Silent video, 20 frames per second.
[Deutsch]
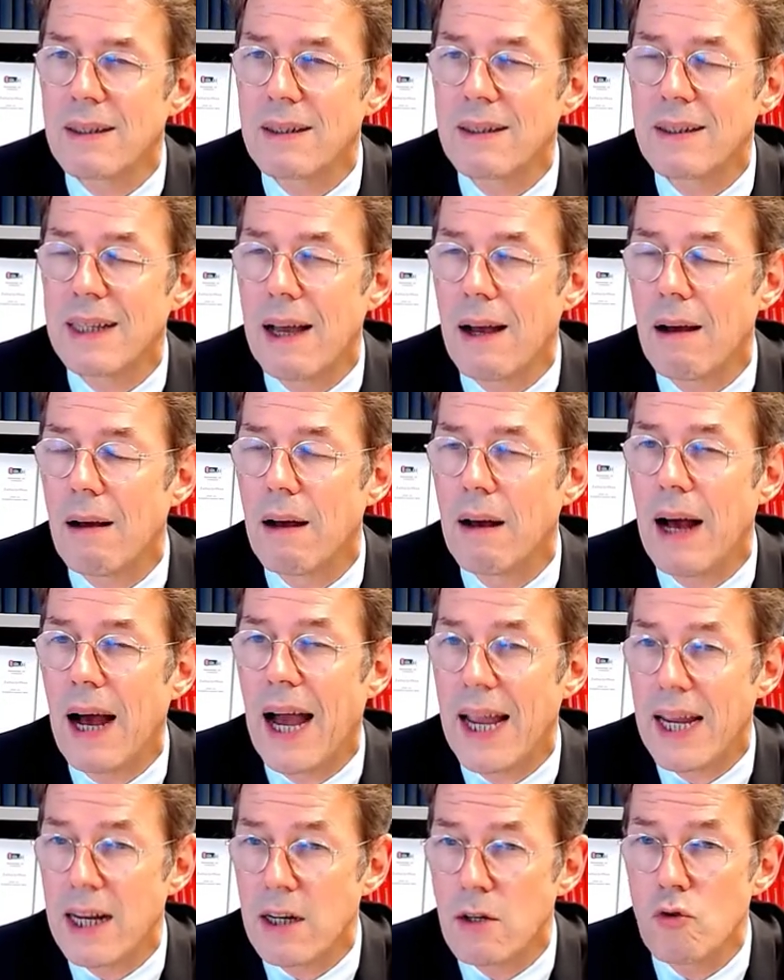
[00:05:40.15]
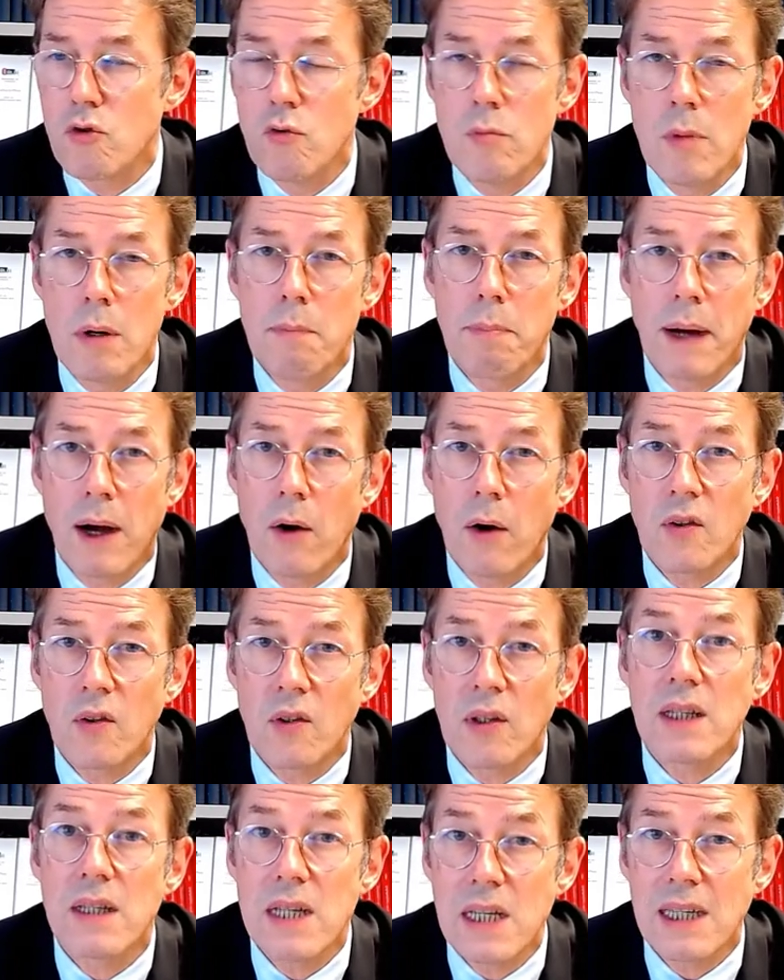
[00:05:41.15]
Der Eigentümer braucht
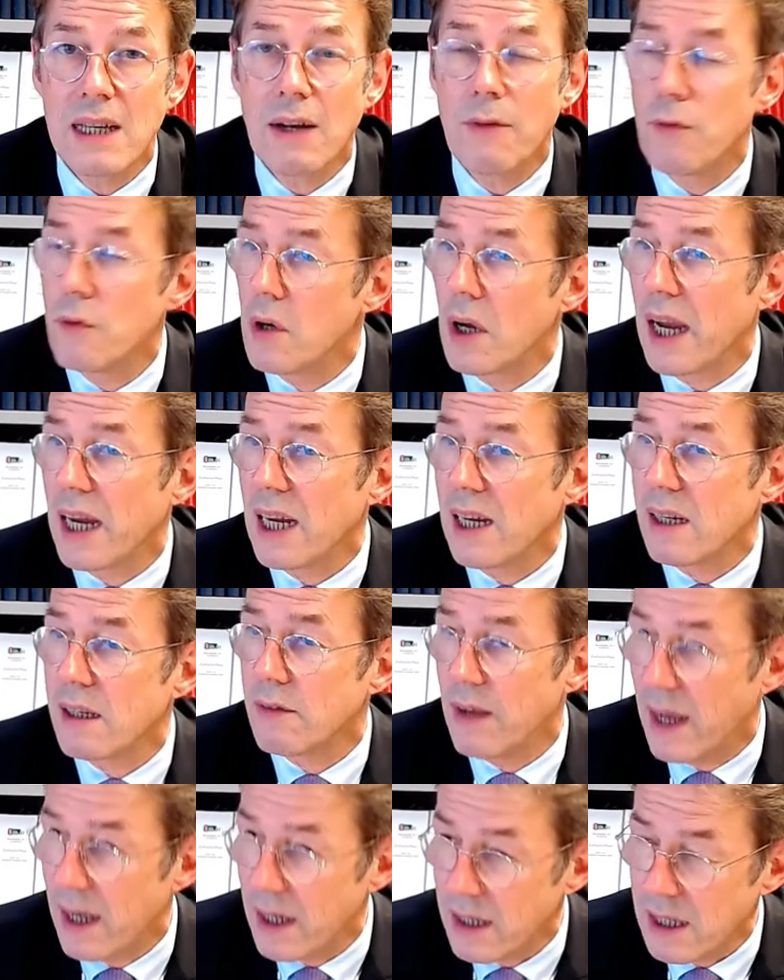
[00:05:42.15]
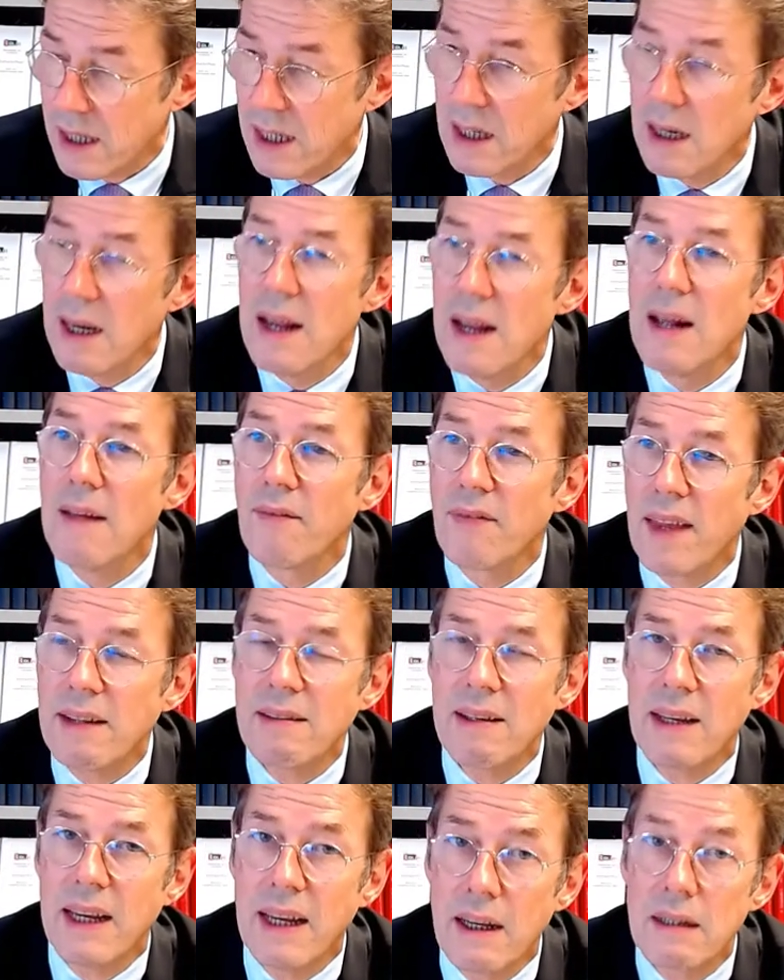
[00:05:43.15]
sich nicht dafür rechtfertigen,
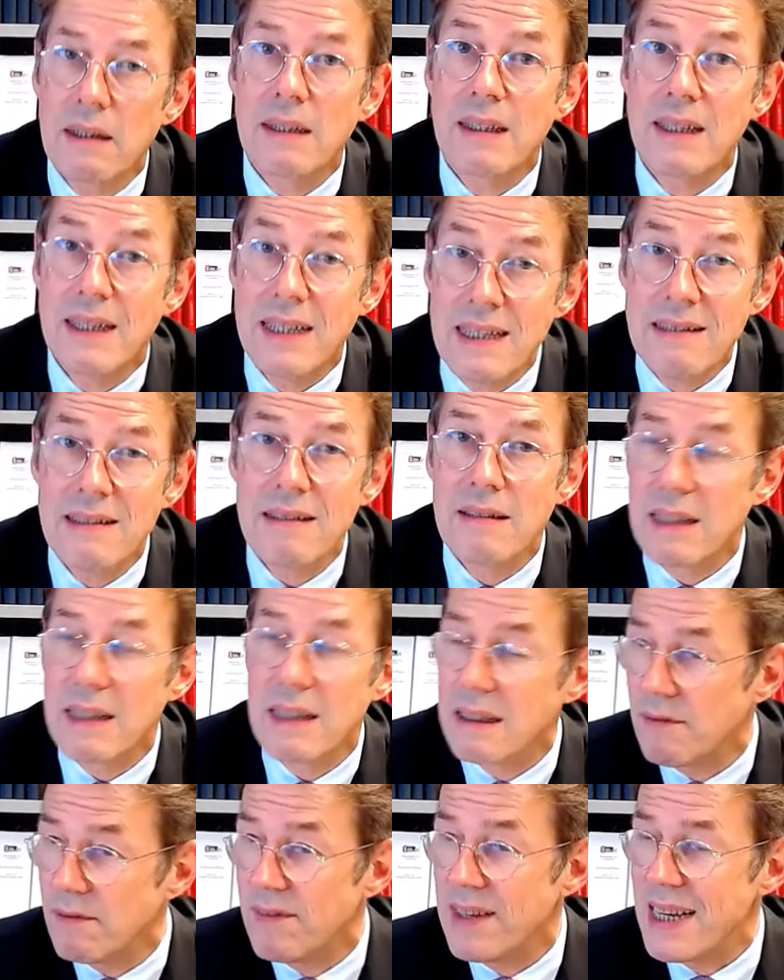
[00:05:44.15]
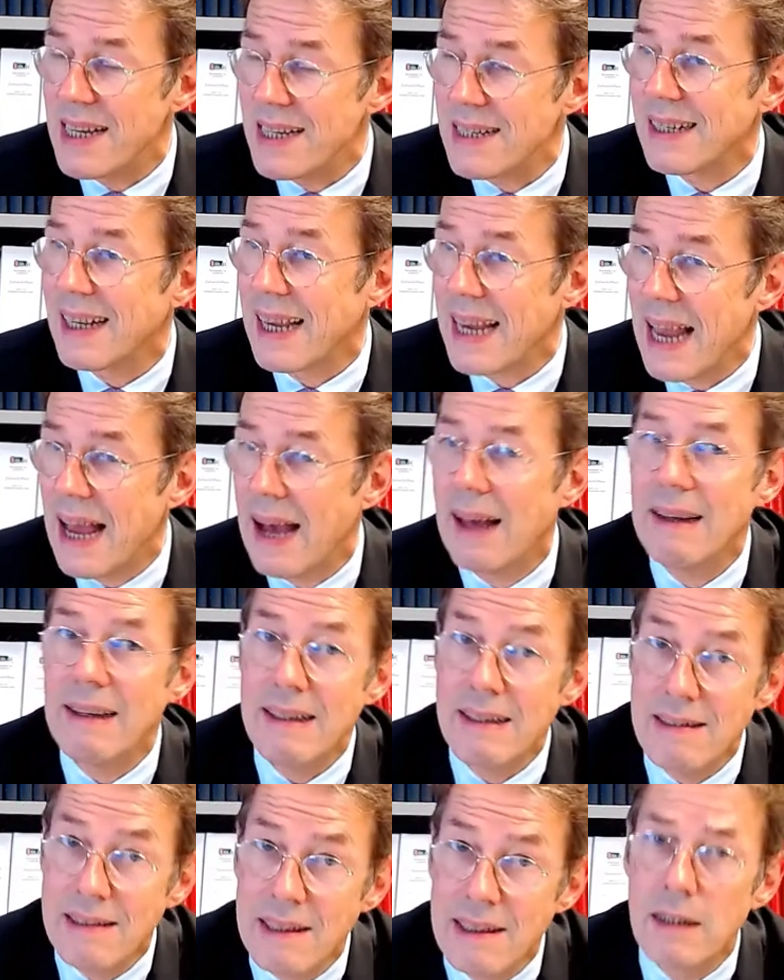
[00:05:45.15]
dass er diesen Wert
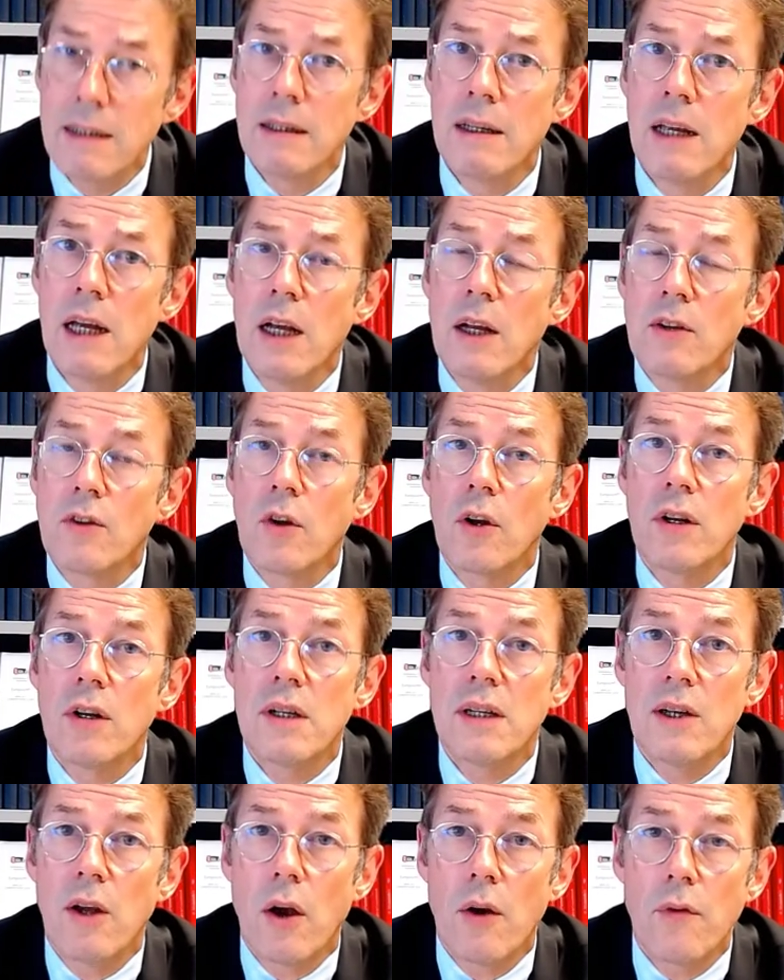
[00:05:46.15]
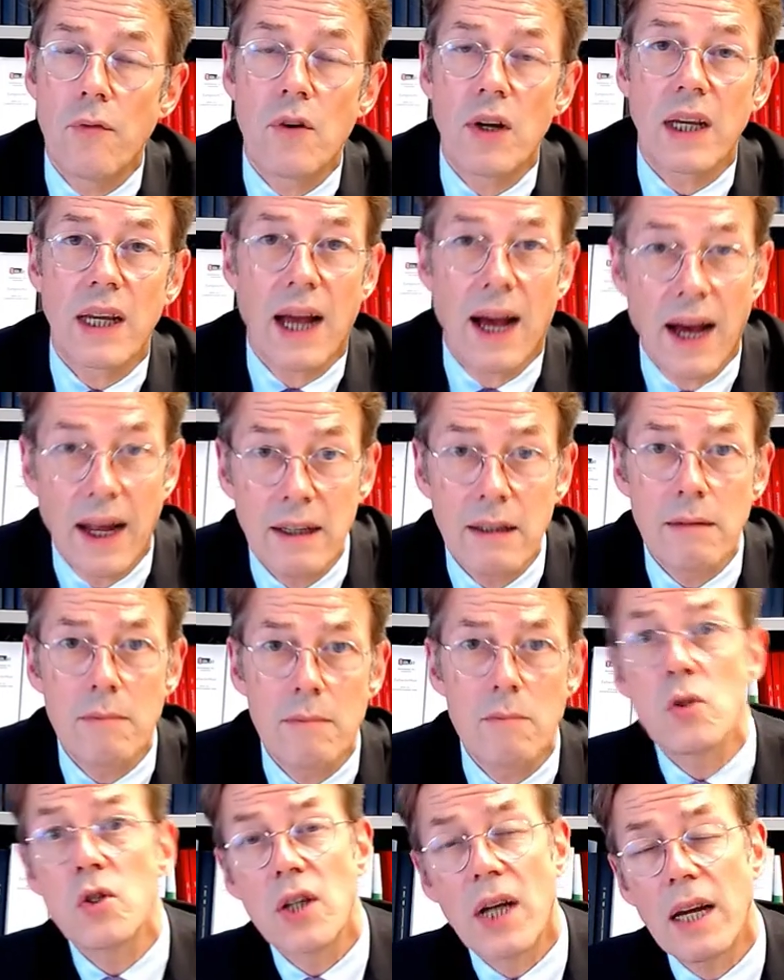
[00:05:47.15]
realisiert, sondern die öffentliche Hand
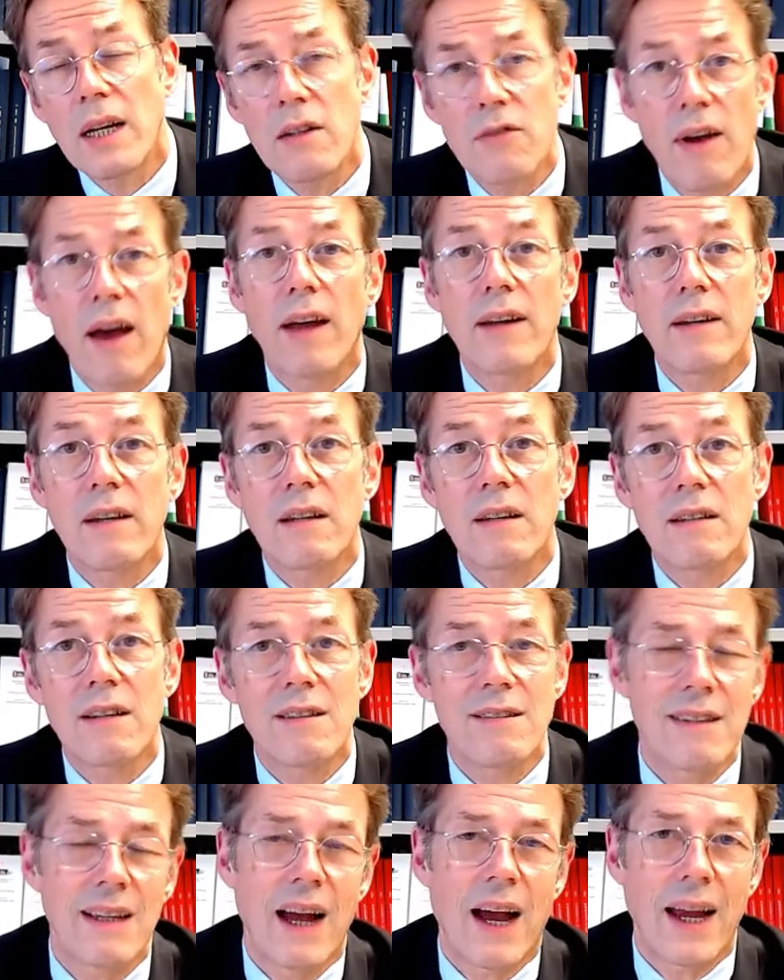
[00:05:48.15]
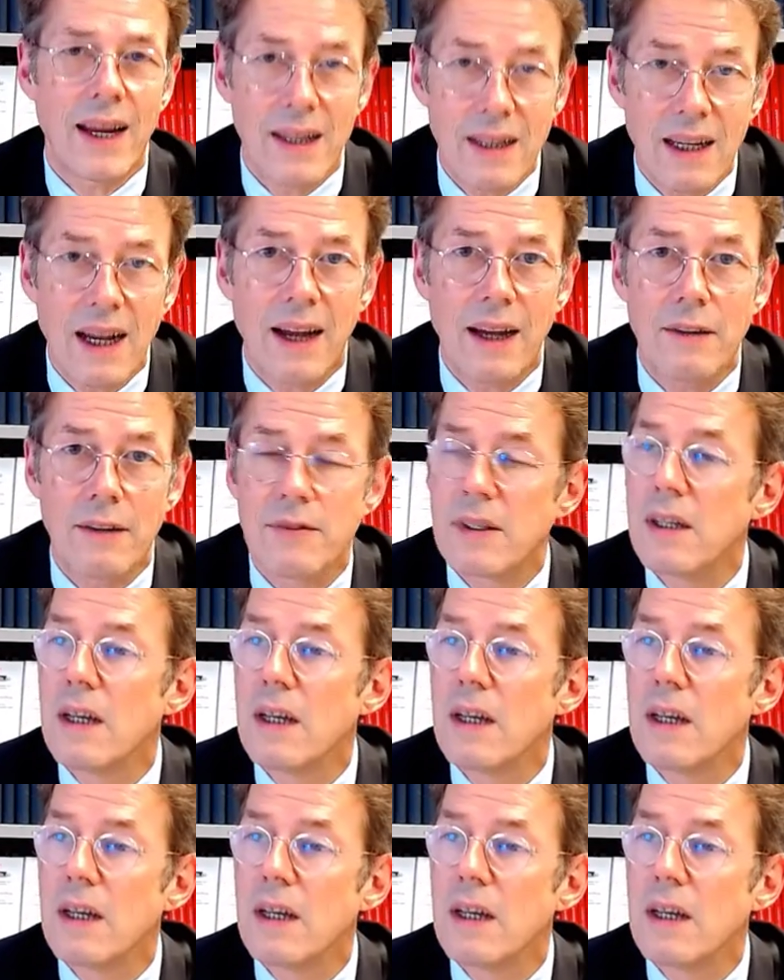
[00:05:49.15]
muss rechtfertigen, dass sie eingreift,